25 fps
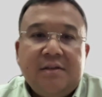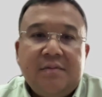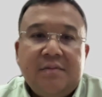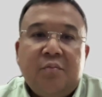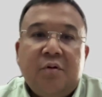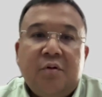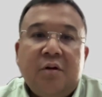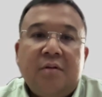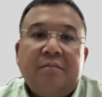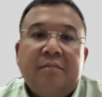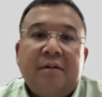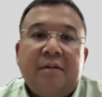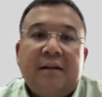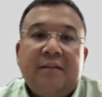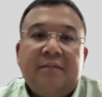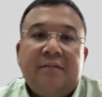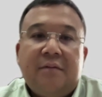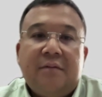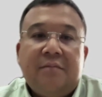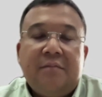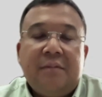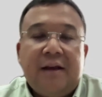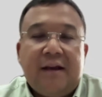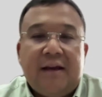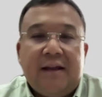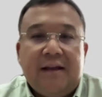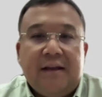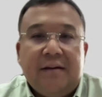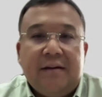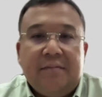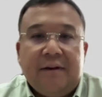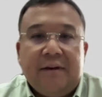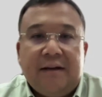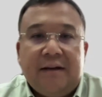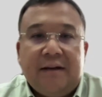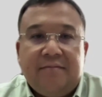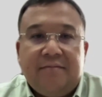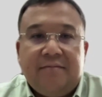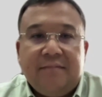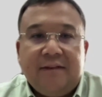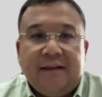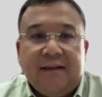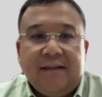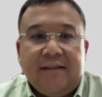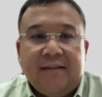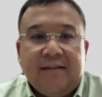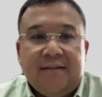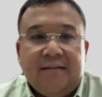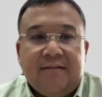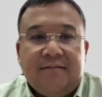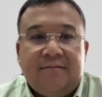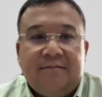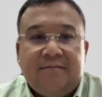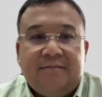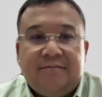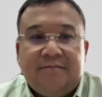semua platform yang ada mbak gitu.